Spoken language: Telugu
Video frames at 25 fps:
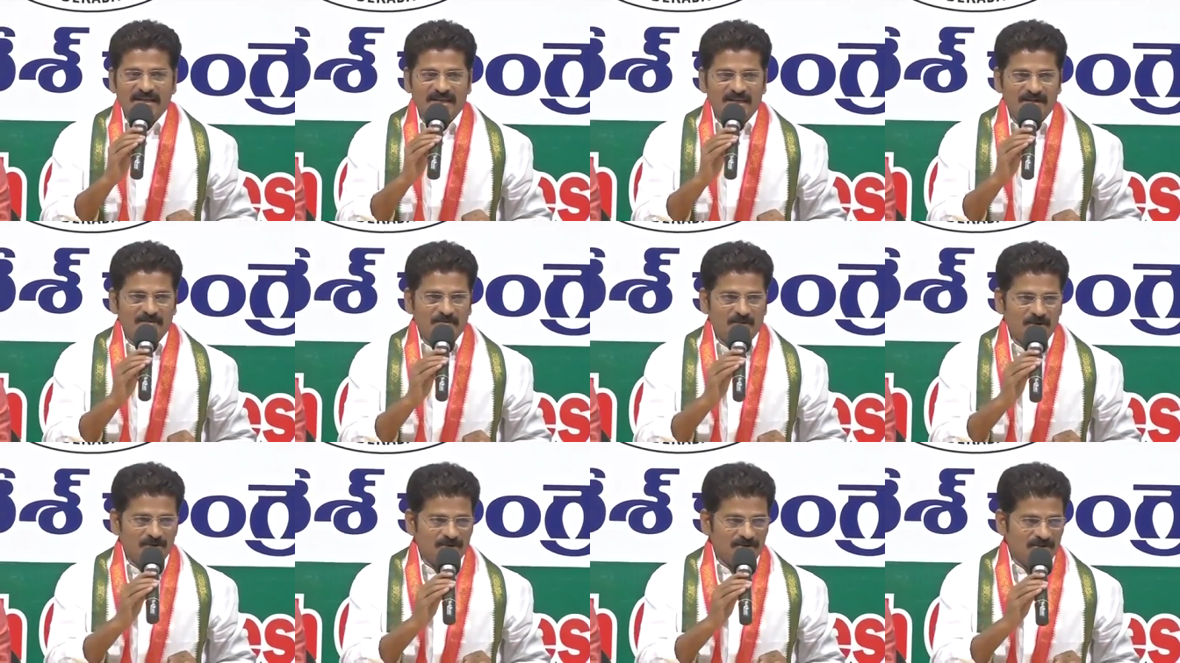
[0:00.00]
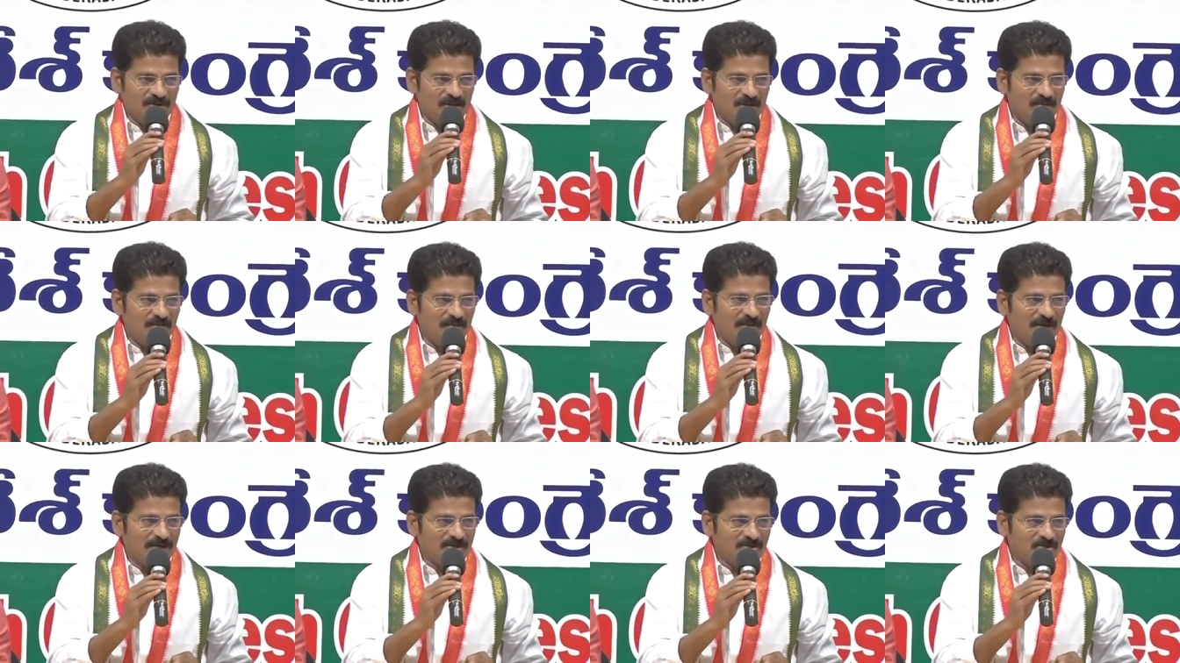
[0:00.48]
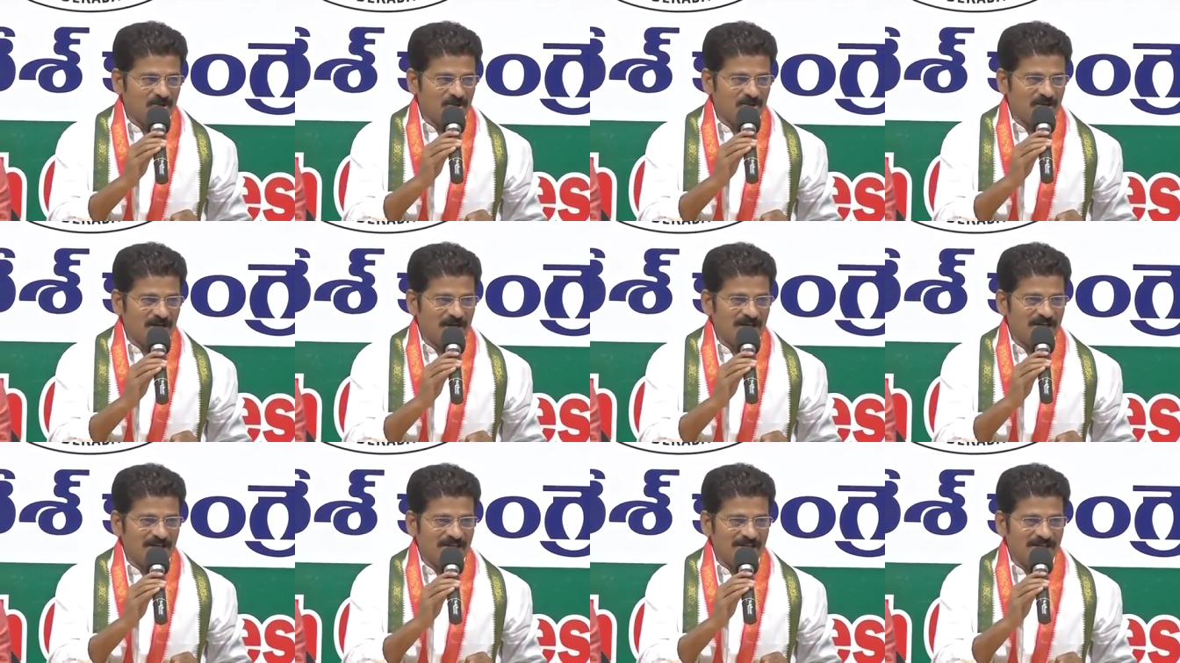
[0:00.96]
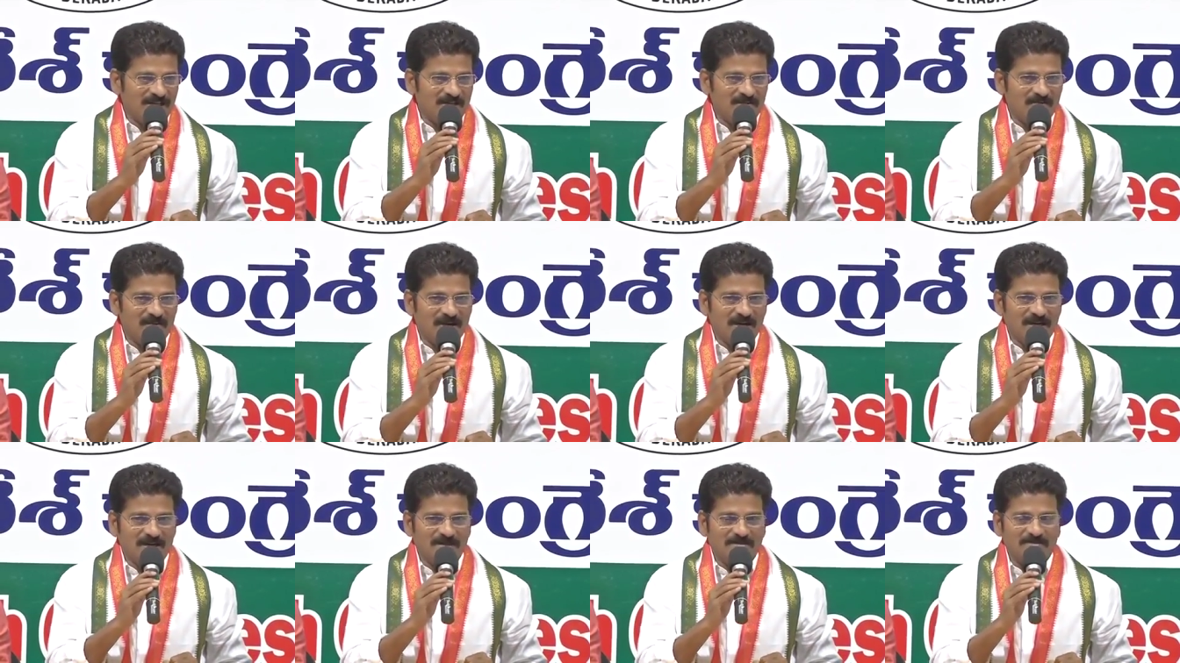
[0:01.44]
ఈ మొత్తం మెట్రో రైల్
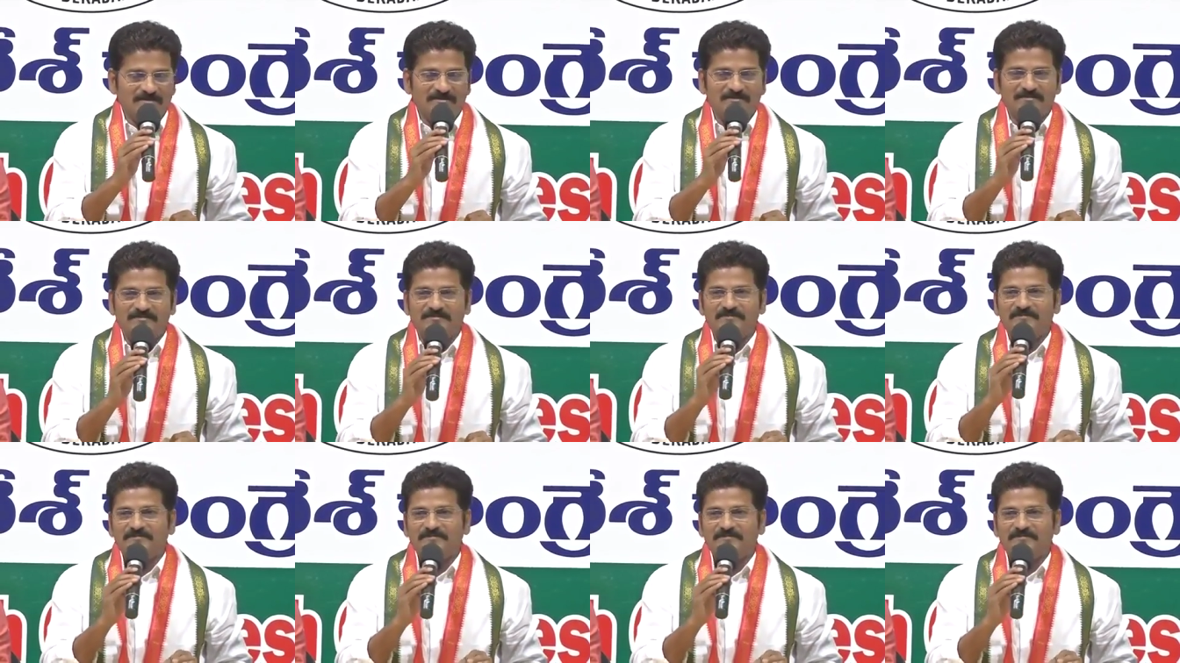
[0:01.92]
నిర్మాణం